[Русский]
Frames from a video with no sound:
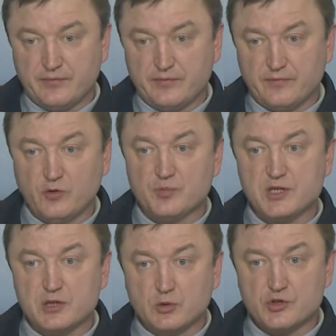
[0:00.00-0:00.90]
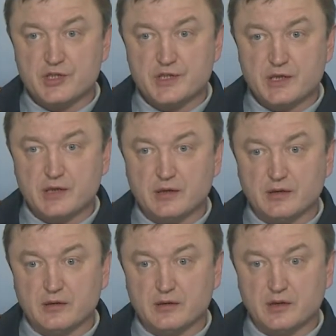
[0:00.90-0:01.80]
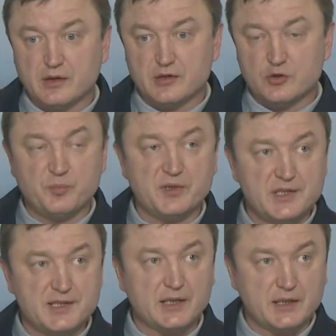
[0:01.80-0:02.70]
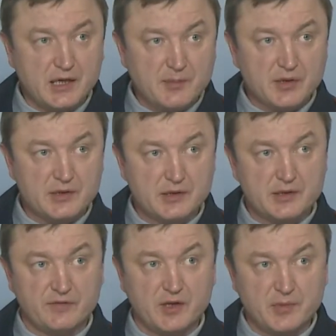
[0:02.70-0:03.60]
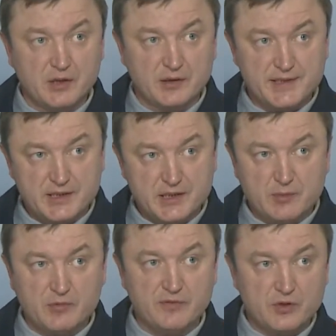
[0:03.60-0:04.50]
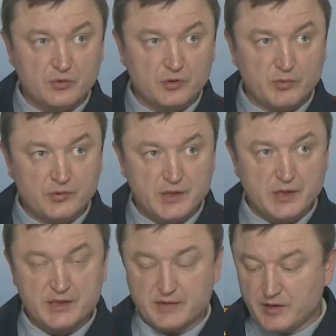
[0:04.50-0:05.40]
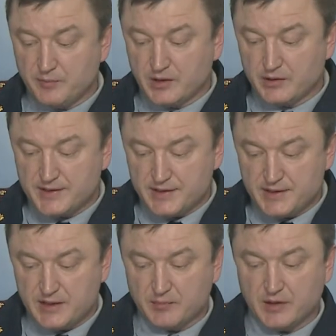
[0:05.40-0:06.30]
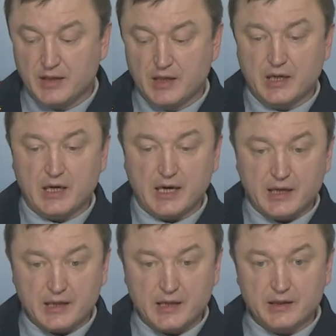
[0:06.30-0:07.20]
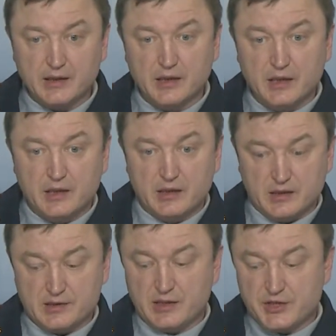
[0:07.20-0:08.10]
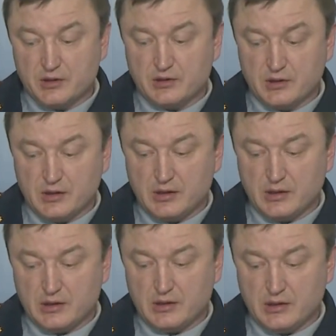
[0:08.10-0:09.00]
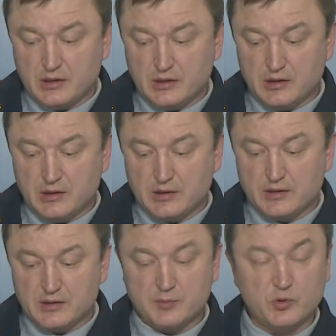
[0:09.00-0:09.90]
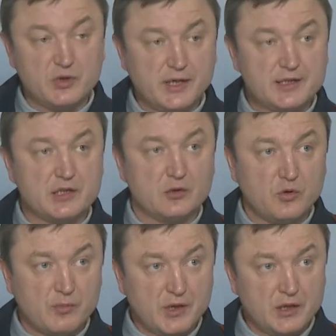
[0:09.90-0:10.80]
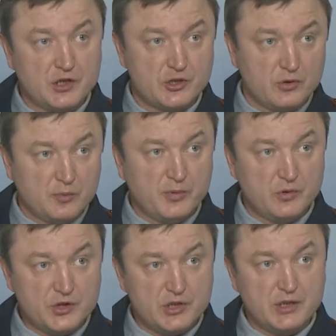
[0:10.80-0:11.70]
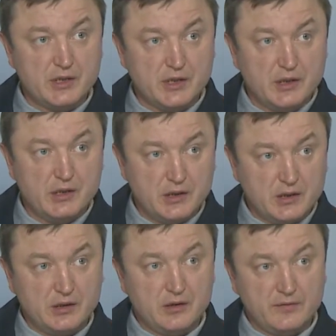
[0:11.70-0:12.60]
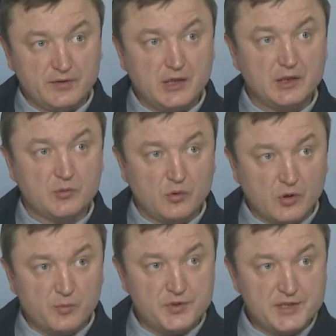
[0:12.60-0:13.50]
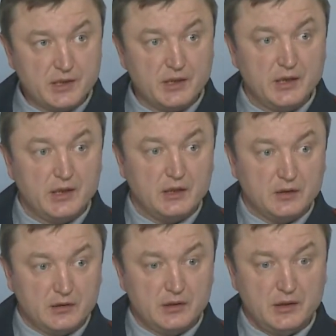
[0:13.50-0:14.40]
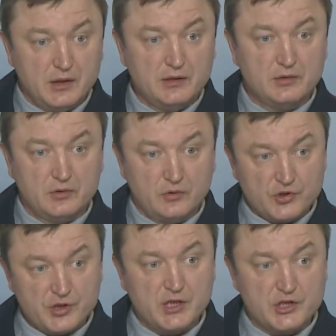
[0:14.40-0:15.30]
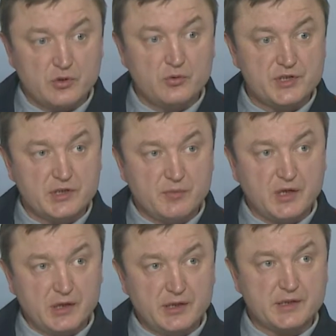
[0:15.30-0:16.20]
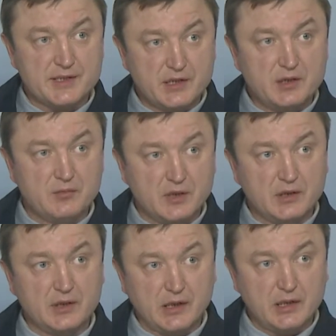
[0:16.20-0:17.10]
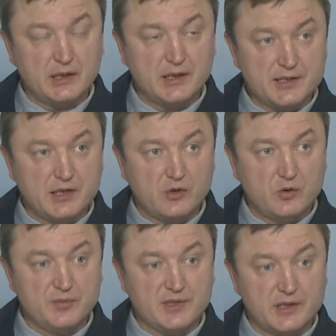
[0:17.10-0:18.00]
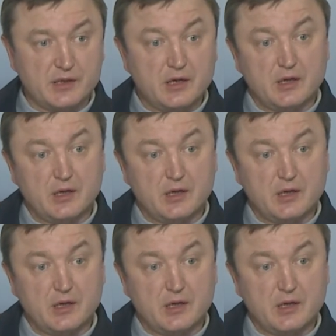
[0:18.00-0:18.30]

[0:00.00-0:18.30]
в общей сложности 150 камер, современная система видеонаблюдения, современные системы охраны. Значит, соблюдается норма жилой площади в данном корпусе. Угу. И тоже наши гости могли с этим наглядно ознакомиться.